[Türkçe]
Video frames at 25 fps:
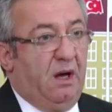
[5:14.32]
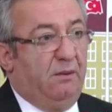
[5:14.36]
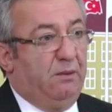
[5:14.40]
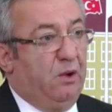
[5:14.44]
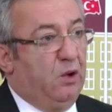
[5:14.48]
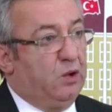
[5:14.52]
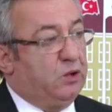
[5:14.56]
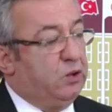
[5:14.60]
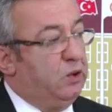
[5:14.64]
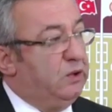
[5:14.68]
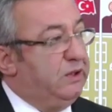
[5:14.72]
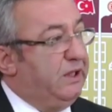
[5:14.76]

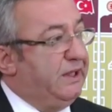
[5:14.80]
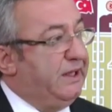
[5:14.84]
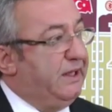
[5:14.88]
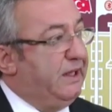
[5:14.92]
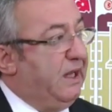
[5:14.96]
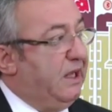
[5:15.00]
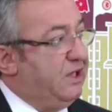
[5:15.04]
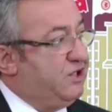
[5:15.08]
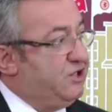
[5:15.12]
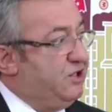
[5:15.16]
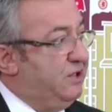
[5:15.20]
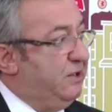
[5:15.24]
Ama
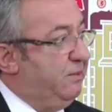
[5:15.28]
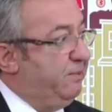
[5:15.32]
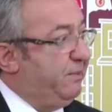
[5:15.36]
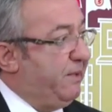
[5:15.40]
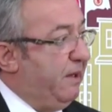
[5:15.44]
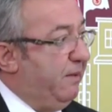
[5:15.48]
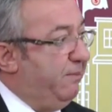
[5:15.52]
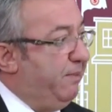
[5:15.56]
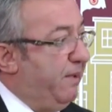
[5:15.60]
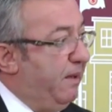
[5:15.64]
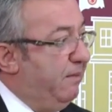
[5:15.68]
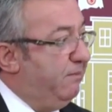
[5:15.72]
okulların
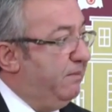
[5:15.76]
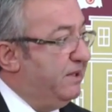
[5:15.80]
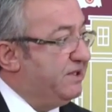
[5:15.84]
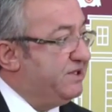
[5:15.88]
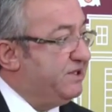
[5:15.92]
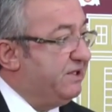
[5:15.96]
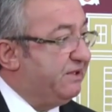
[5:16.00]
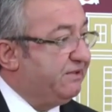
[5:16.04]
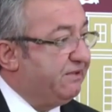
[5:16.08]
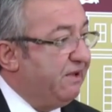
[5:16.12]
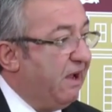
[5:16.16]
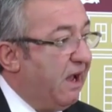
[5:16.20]
açılıp
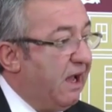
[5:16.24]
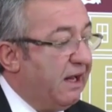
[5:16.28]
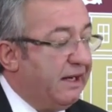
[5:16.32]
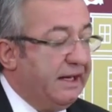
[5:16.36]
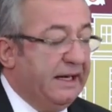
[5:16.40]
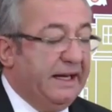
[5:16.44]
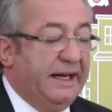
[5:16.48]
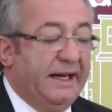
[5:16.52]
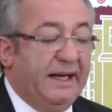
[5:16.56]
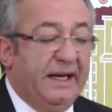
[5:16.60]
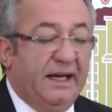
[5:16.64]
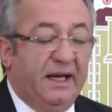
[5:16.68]
kapanması
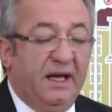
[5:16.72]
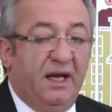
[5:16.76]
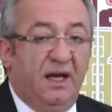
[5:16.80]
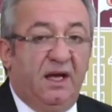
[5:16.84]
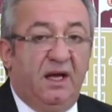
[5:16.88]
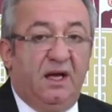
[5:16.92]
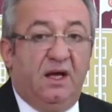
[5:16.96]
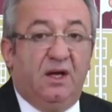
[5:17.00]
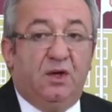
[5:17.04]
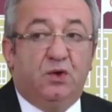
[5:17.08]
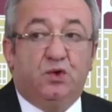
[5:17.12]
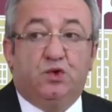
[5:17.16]
tarihi
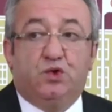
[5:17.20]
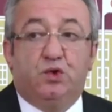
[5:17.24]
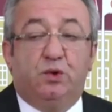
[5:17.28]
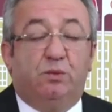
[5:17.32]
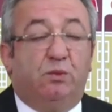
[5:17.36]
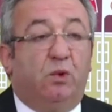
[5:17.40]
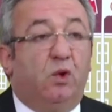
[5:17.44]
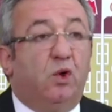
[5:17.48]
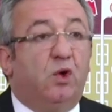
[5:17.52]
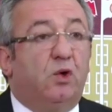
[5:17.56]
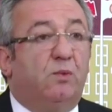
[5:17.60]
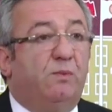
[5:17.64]

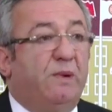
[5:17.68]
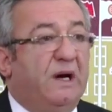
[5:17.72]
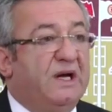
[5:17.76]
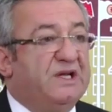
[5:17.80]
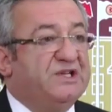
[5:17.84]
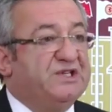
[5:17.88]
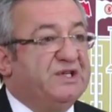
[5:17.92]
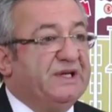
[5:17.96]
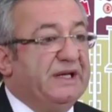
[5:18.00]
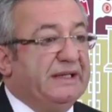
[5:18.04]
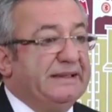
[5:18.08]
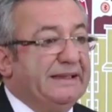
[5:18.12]

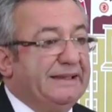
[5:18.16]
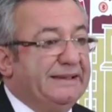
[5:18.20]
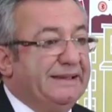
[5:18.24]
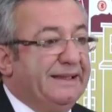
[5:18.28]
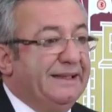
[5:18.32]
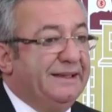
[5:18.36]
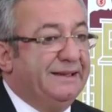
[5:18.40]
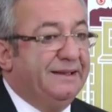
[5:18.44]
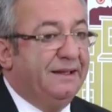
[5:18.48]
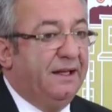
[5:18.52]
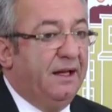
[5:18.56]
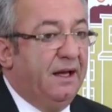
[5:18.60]

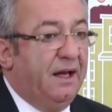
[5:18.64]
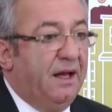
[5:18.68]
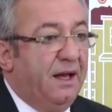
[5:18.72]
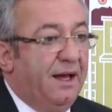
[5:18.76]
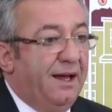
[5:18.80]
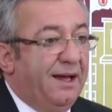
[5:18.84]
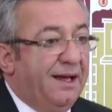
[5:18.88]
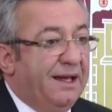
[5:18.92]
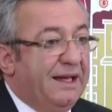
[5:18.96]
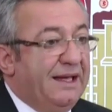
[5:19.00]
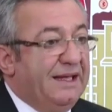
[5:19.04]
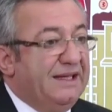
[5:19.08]
Cumhurbaşkanının
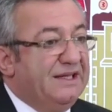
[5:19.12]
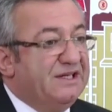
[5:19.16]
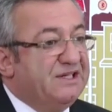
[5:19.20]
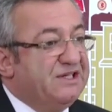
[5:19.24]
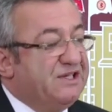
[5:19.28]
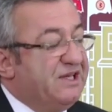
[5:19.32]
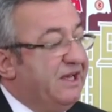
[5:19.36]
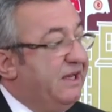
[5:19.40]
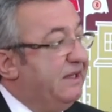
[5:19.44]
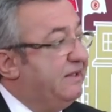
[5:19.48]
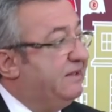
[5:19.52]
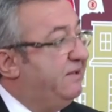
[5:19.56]

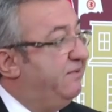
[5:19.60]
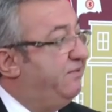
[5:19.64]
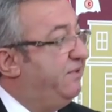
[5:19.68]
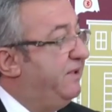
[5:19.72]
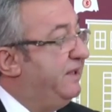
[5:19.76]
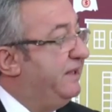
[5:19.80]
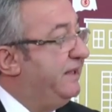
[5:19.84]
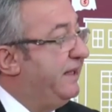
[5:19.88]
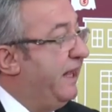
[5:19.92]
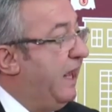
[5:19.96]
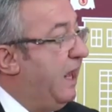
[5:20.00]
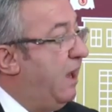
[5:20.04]

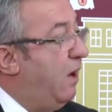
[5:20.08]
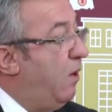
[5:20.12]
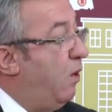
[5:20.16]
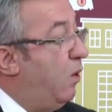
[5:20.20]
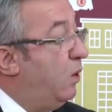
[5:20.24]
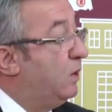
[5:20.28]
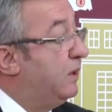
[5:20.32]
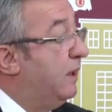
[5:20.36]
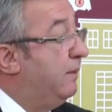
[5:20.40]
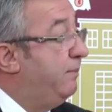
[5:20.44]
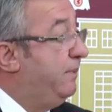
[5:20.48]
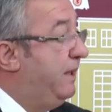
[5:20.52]
inisiyatifinde
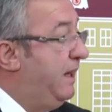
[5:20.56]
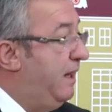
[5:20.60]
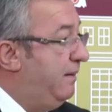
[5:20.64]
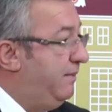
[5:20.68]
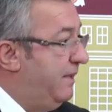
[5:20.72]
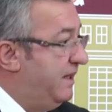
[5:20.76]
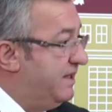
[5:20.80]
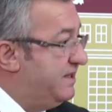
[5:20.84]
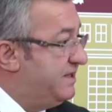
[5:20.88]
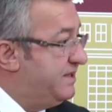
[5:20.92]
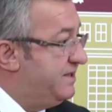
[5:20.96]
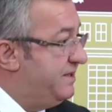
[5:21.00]

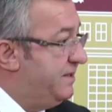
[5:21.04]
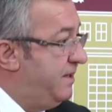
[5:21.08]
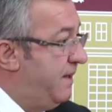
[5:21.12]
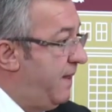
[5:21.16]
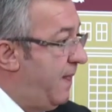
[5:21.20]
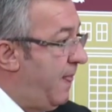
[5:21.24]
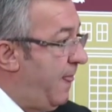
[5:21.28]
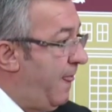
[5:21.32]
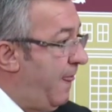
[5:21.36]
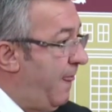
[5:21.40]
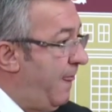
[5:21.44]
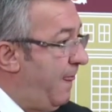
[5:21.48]
olabilemez.
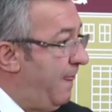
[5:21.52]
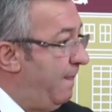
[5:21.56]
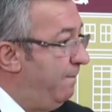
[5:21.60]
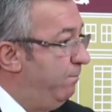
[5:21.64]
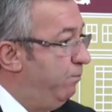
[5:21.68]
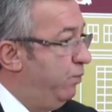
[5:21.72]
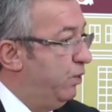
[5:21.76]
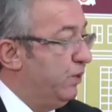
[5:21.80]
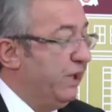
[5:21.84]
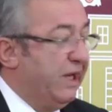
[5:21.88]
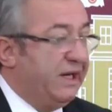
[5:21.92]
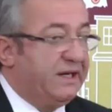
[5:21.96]

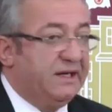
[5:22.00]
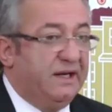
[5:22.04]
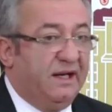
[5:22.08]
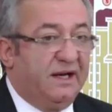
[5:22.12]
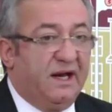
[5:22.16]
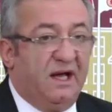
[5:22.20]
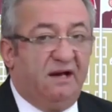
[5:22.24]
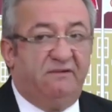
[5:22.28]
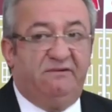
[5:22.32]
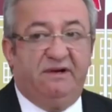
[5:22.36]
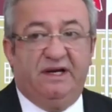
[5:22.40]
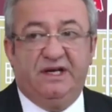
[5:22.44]
Buna
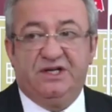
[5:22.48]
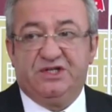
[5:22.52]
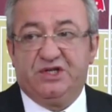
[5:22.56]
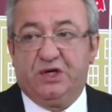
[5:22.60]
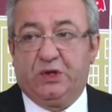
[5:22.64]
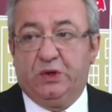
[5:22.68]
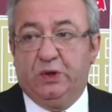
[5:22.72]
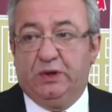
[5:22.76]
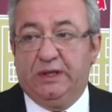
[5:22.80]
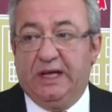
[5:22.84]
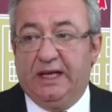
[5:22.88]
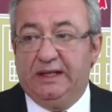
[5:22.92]
karar
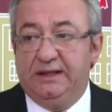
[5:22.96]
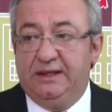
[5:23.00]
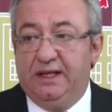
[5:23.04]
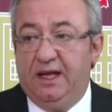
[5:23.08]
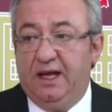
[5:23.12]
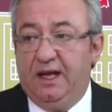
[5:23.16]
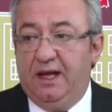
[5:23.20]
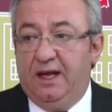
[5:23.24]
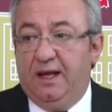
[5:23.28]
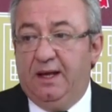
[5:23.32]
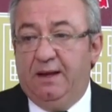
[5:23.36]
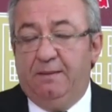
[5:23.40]
verecek
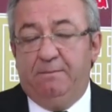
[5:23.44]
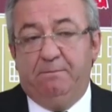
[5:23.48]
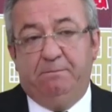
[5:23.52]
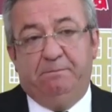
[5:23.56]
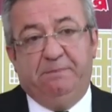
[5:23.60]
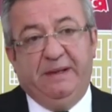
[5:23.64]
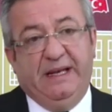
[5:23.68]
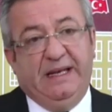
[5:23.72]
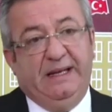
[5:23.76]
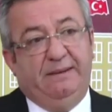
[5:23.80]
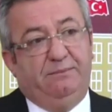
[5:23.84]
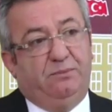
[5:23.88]
olan
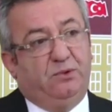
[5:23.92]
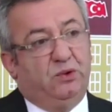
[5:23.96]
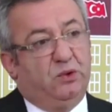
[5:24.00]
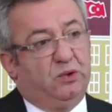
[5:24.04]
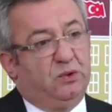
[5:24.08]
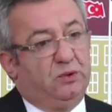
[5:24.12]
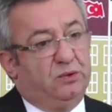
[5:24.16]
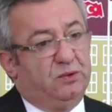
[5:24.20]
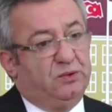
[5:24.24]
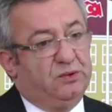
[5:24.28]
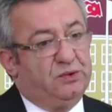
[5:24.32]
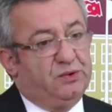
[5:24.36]
bilim
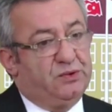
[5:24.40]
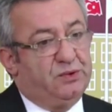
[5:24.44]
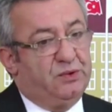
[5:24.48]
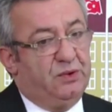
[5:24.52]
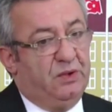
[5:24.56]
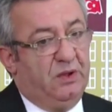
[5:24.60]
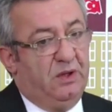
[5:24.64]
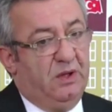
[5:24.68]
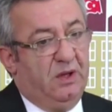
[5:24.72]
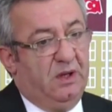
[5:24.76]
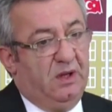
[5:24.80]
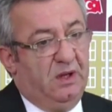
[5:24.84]
kuruludur.